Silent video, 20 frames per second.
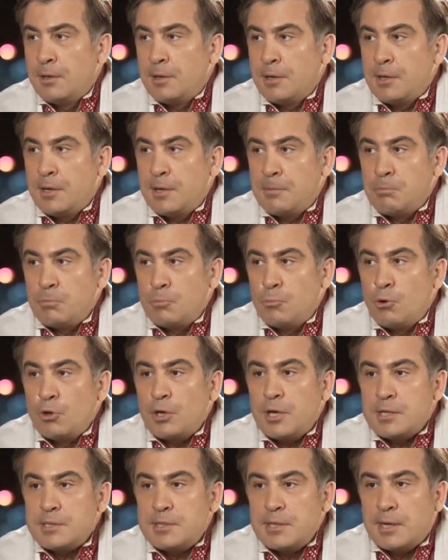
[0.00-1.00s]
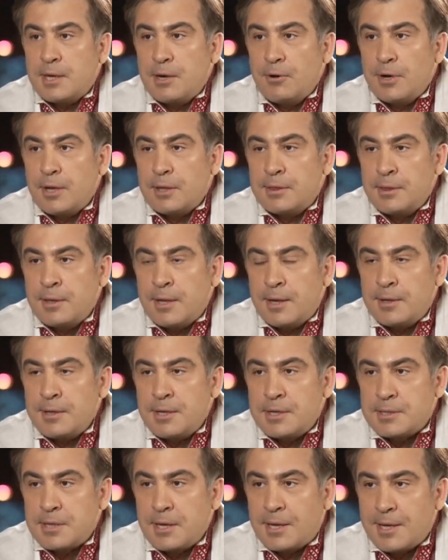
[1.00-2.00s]
И многие из них говорят на
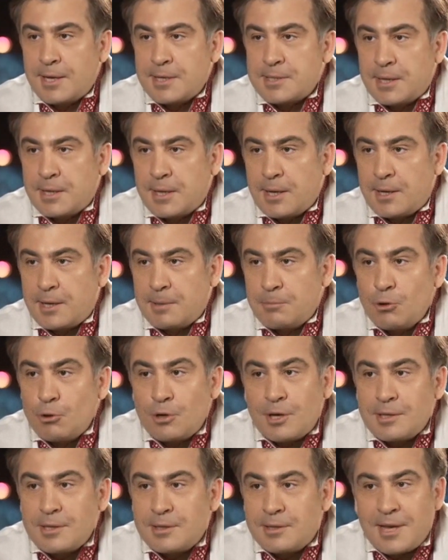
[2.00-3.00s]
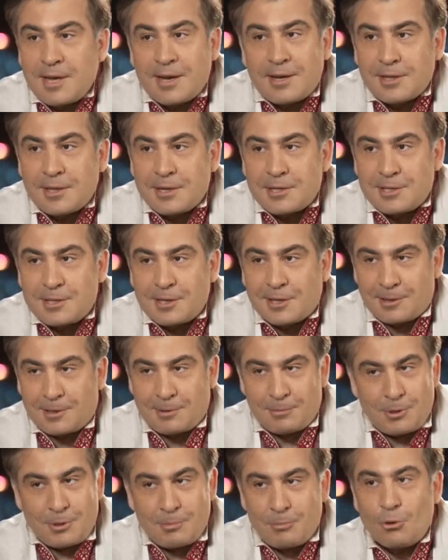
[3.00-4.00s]
нескольких языках. И многие, некоторые из них,
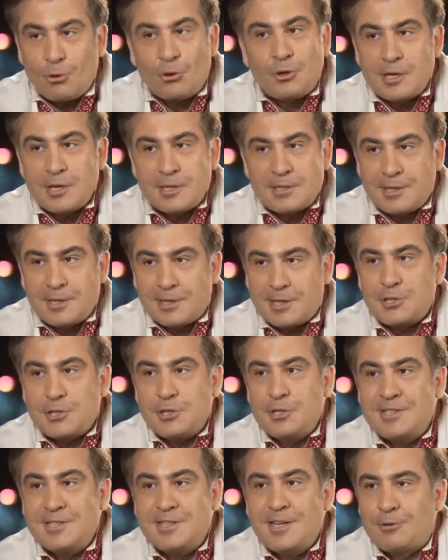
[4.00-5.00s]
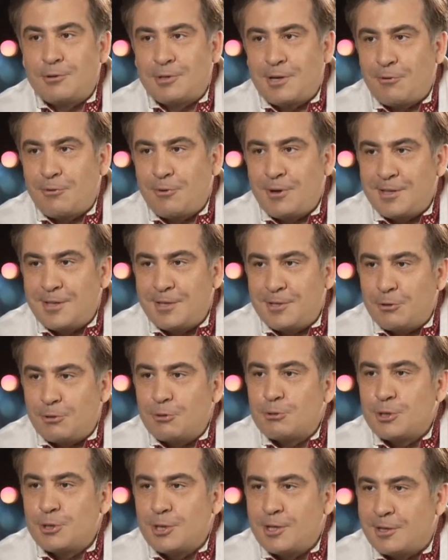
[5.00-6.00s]
многие из них даже не знают, какой они
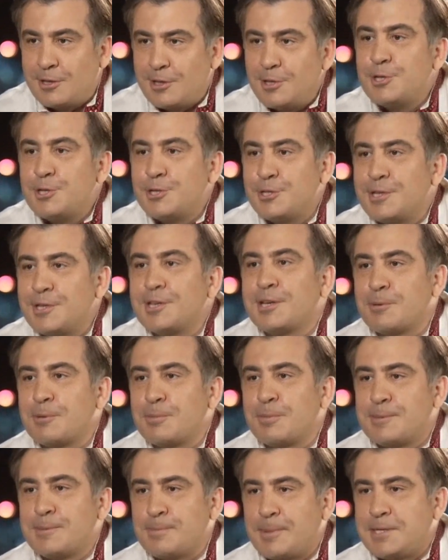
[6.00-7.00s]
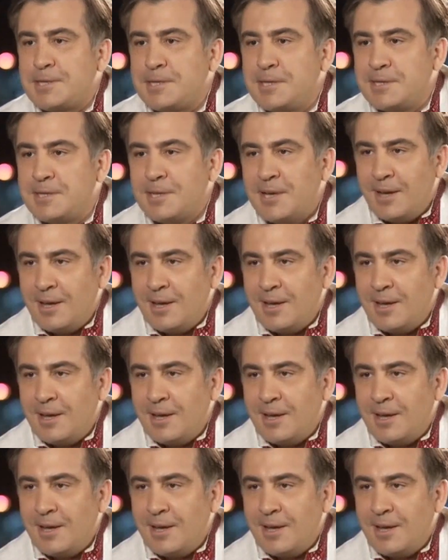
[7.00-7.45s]
точно этничность, спросить.